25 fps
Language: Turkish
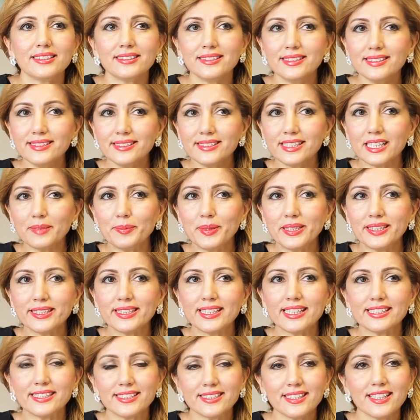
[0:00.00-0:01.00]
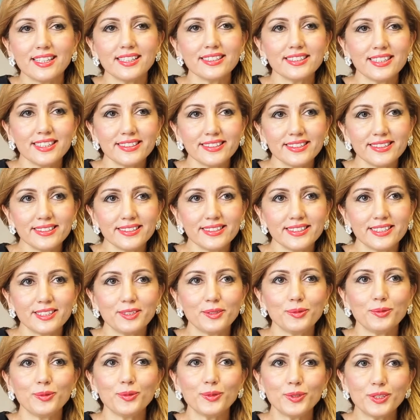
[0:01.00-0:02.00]
Dış gebelik geçiren
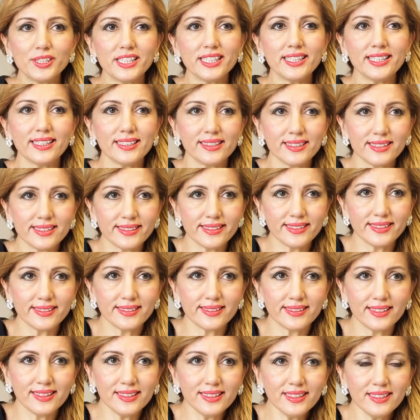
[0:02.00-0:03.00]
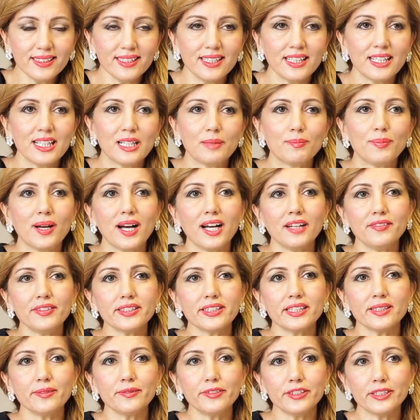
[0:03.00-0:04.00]
kadınların %50'sinde
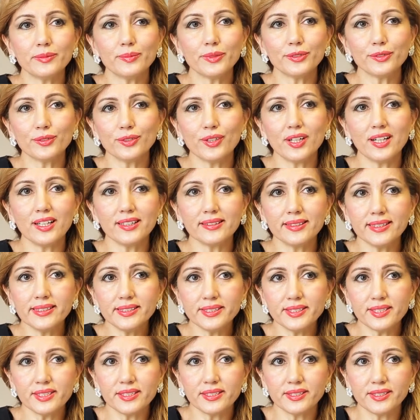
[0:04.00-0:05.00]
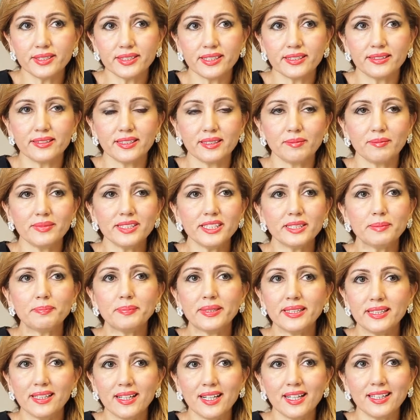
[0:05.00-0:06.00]
pelvik inflamatuar disease dediğimiz
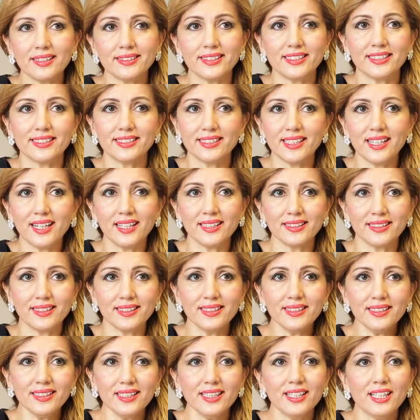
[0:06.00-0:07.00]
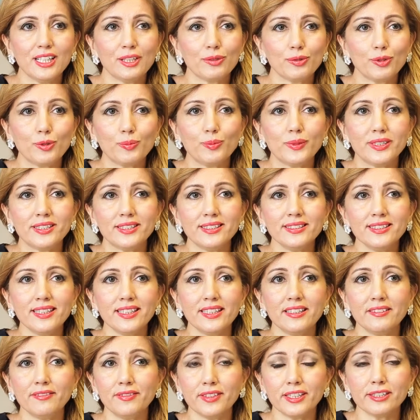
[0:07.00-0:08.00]
PID yani tüplerin
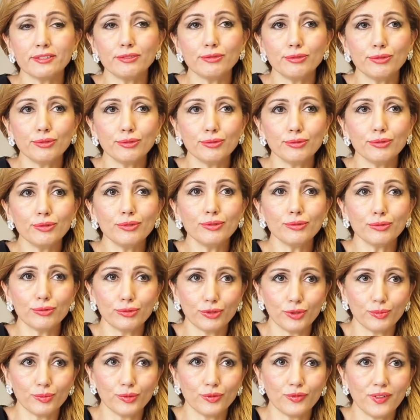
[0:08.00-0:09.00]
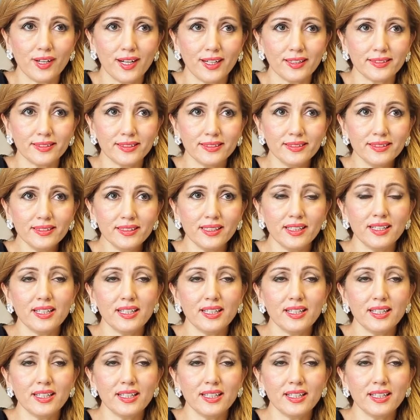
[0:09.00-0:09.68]
enfeksiyonu durumu vardır.